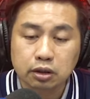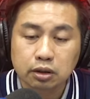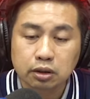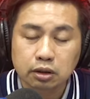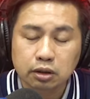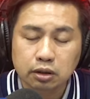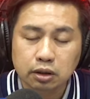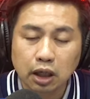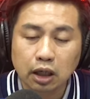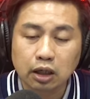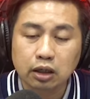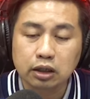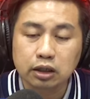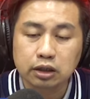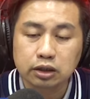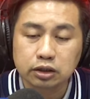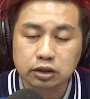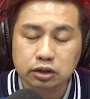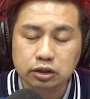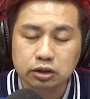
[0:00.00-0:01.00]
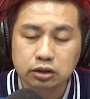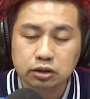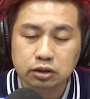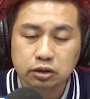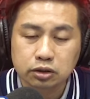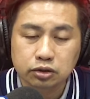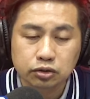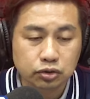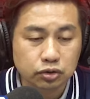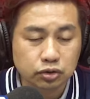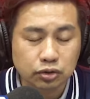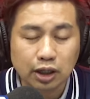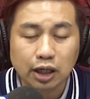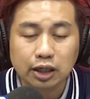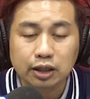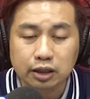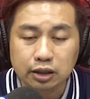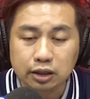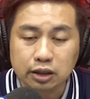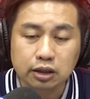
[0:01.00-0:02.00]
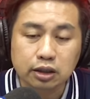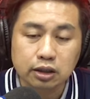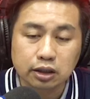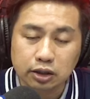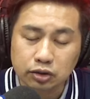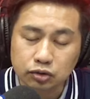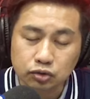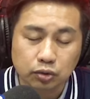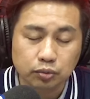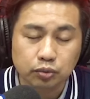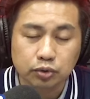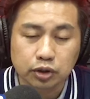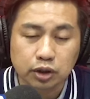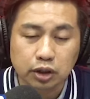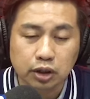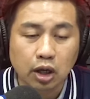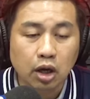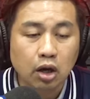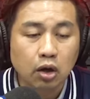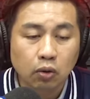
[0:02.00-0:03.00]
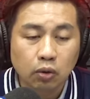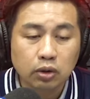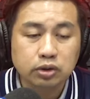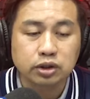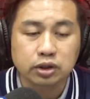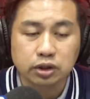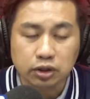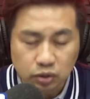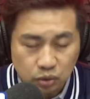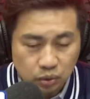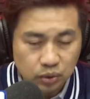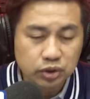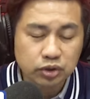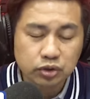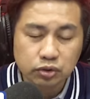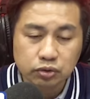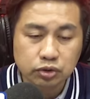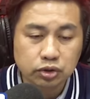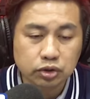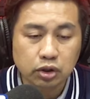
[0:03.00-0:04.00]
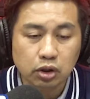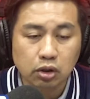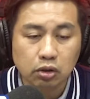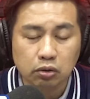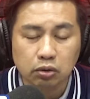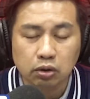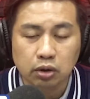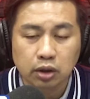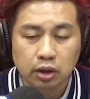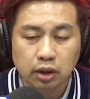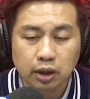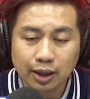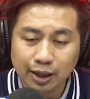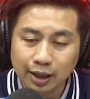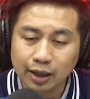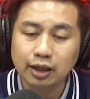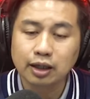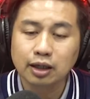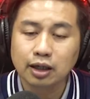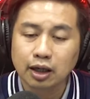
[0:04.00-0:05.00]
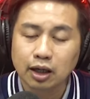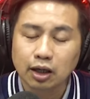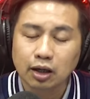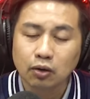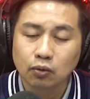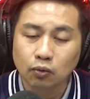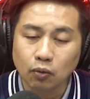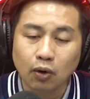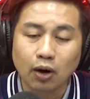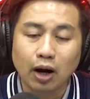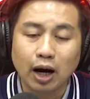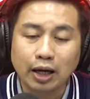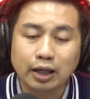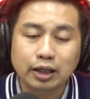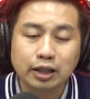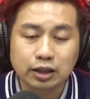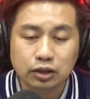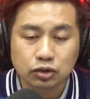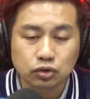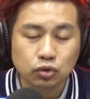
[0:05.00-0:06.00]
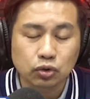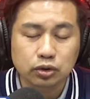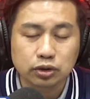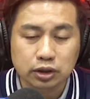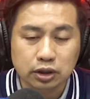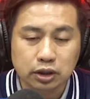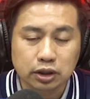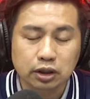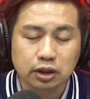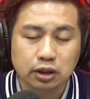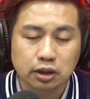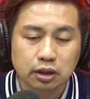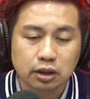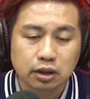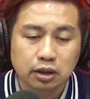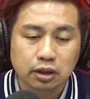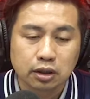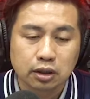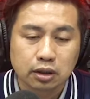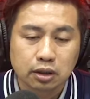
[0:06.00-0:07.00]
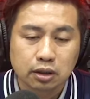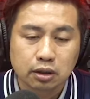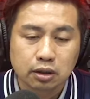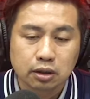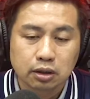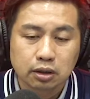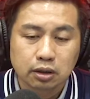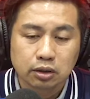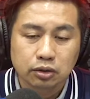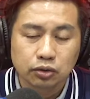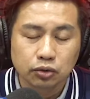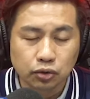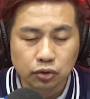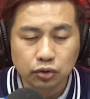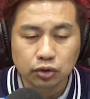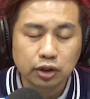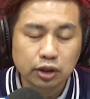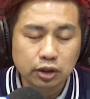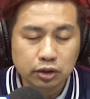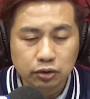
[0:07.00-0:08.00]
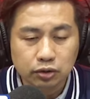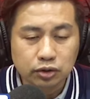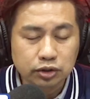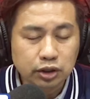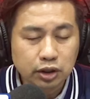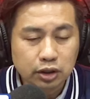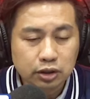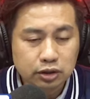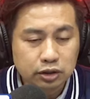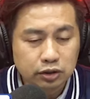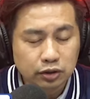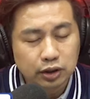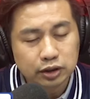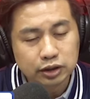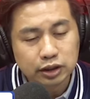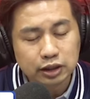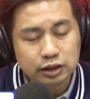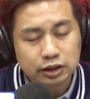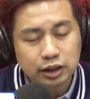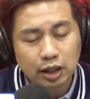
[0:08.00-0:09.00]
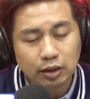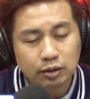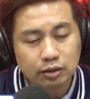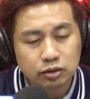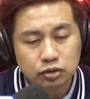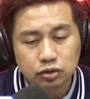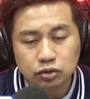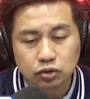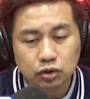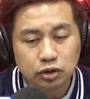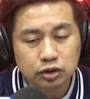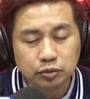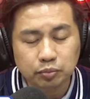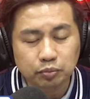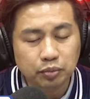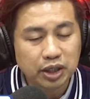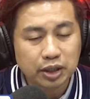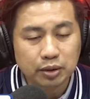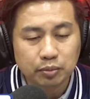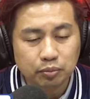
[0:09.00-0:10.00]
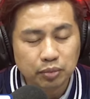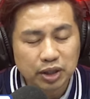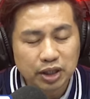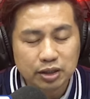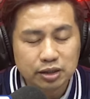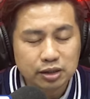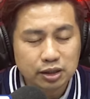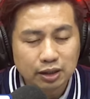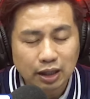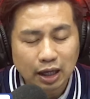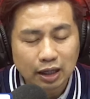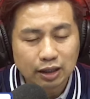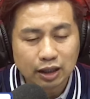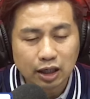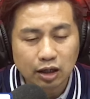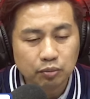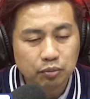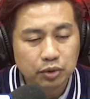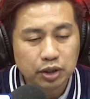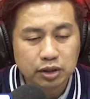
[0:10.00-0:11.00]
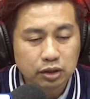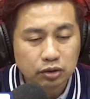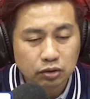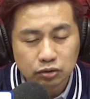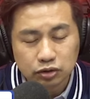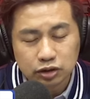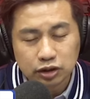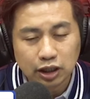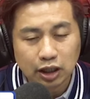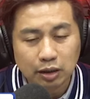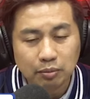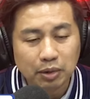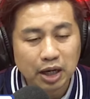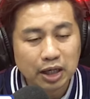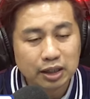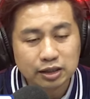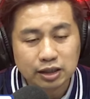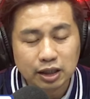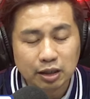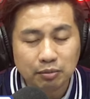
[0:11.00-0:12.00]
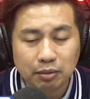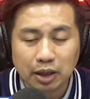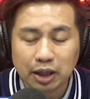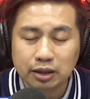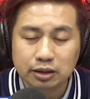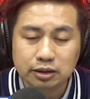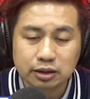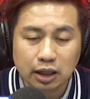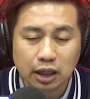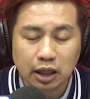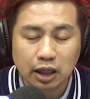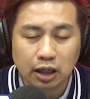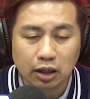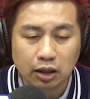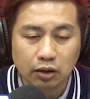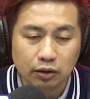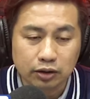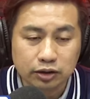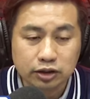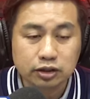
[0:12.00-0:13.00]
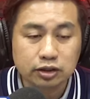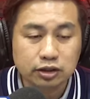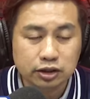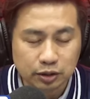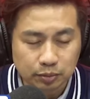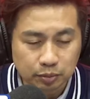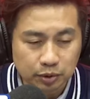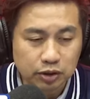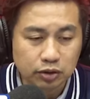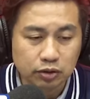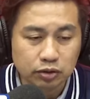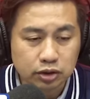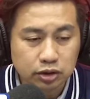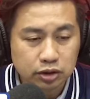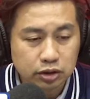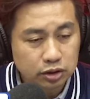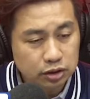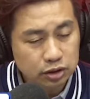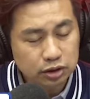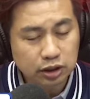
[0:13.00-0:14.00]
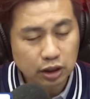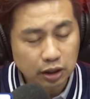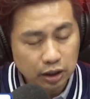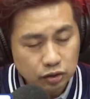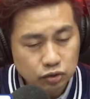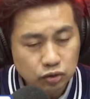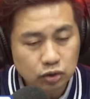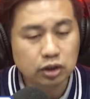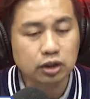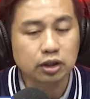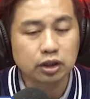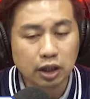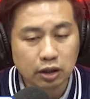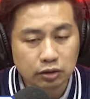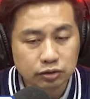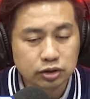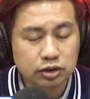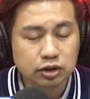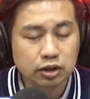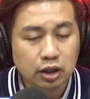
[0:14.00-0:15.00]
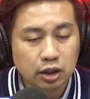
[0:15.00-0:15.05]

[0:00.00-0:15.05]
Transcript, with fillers: 它可以取代你第一也说不定。或者你退休之后，诶，我还可以做这个。女的有一些喜欢在家做一些备备一些蛋糕，备一些东西来卖一下卖一下啊，还是请朋友吃吃一下，诶，做的很好吃，